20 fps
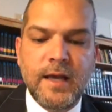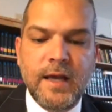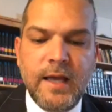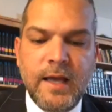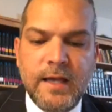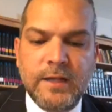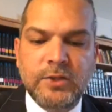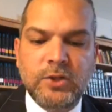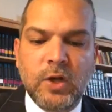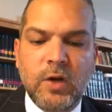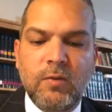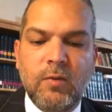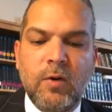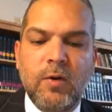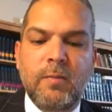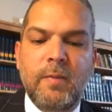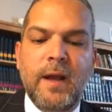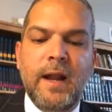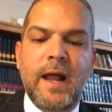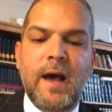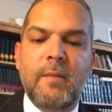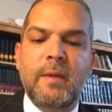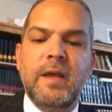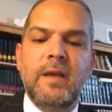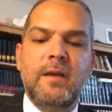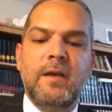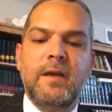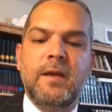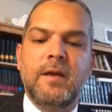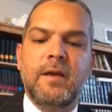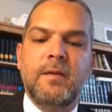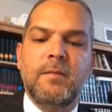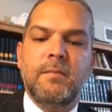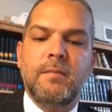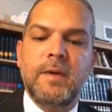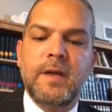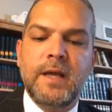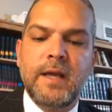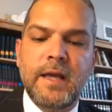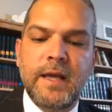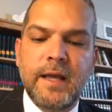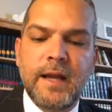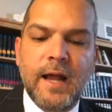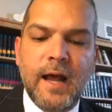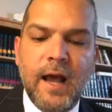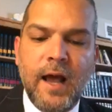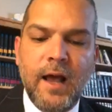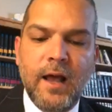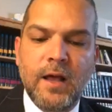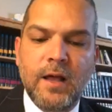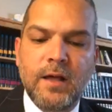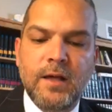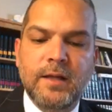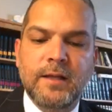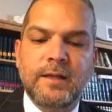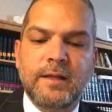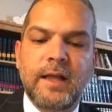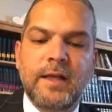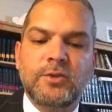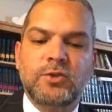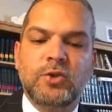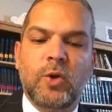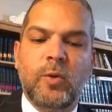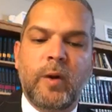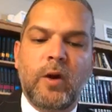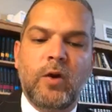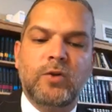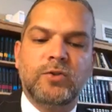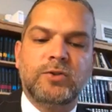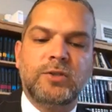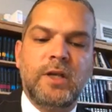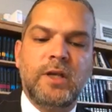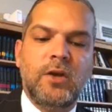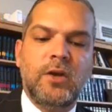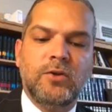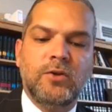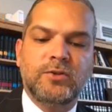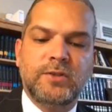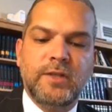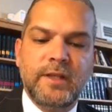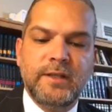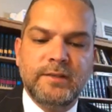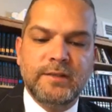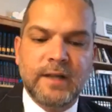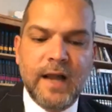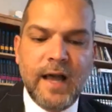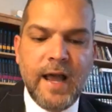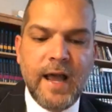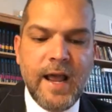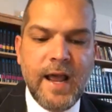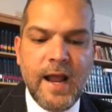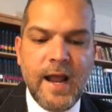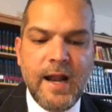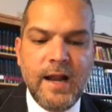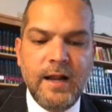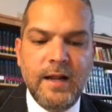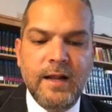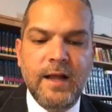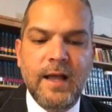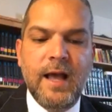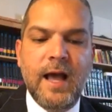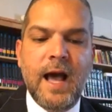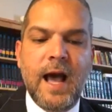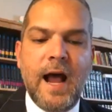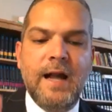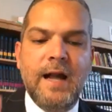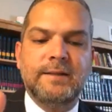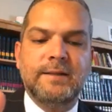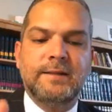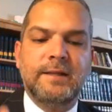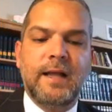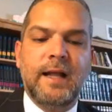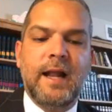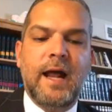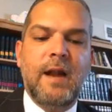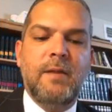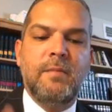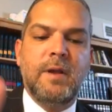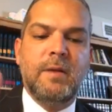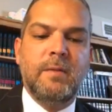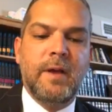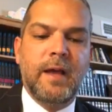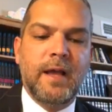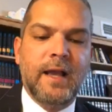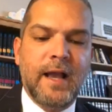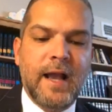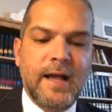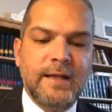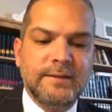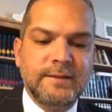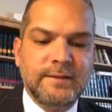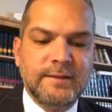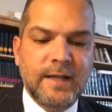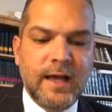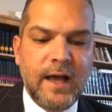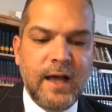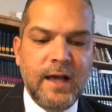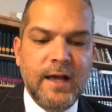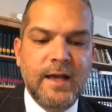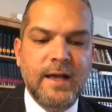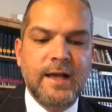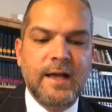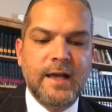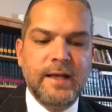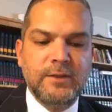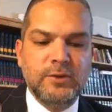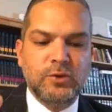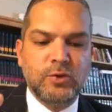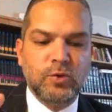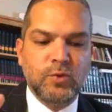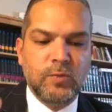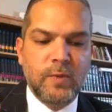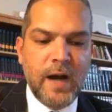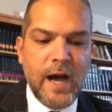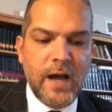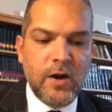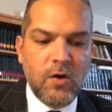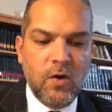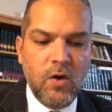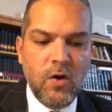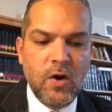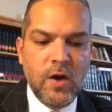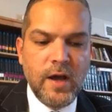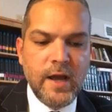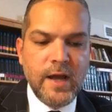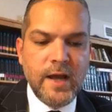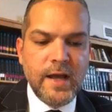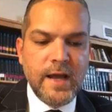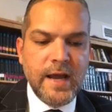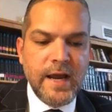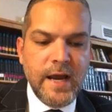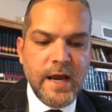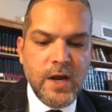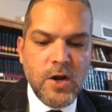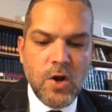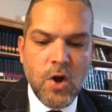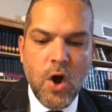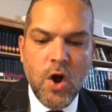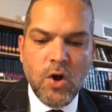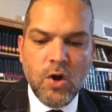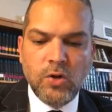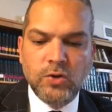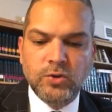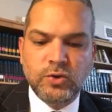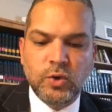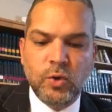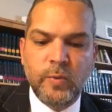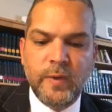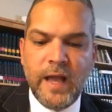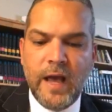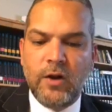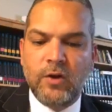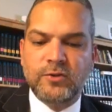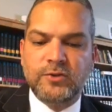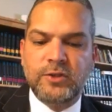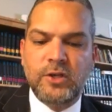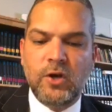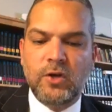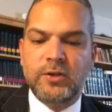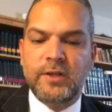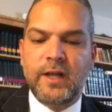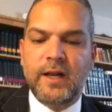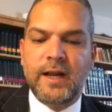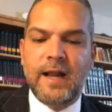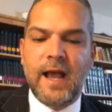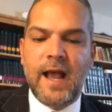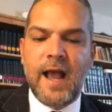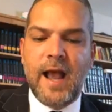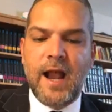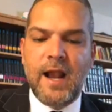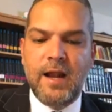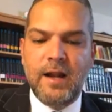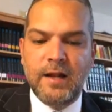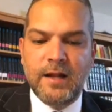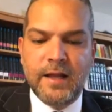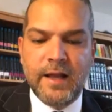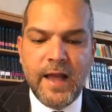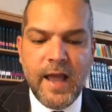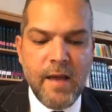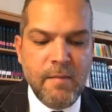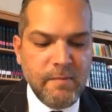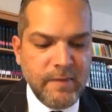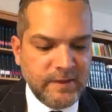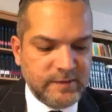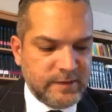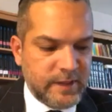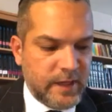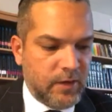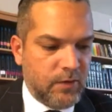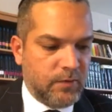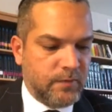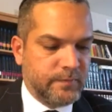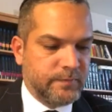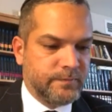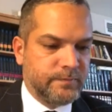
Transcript: hizo volver a mí mi ira de sobre los hijos de Israel al celar mi venganza en su mano y no consumí a los hijos de Israel en mi celo.